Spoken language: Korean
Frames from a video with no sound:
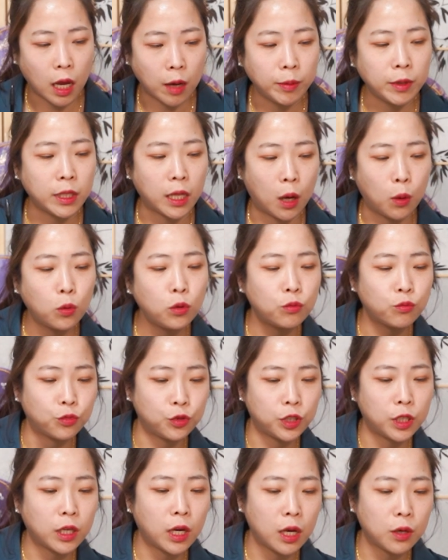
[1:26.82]
답이 나오는
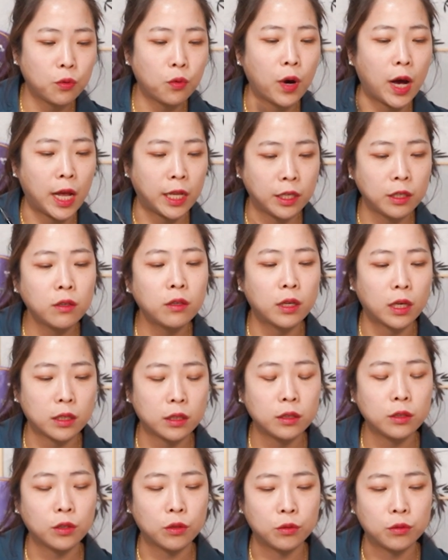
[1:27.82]
문제가 있고 아닌 것
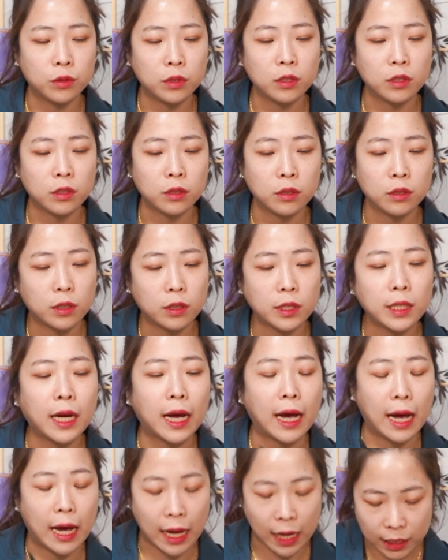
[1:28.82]
같은 경우는 그냥
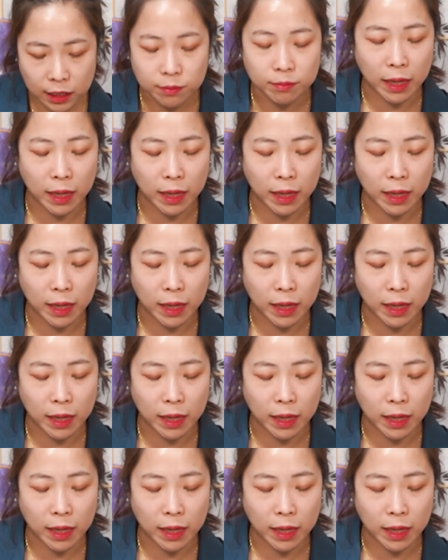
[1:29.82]
하지